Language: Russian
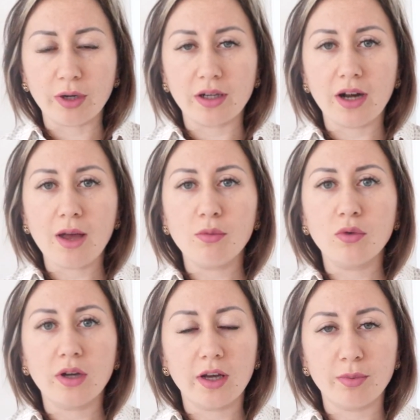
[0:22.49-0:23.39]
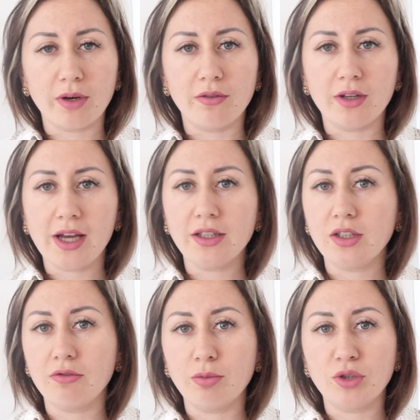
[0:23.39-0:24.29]
программу, как проверять
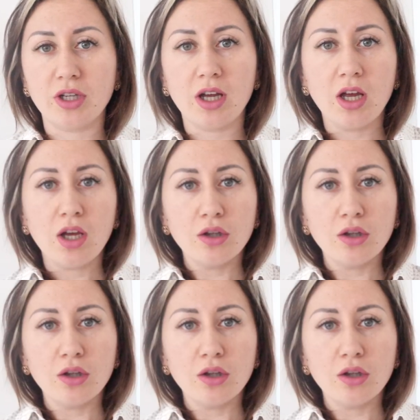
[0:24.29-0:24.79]
и вообще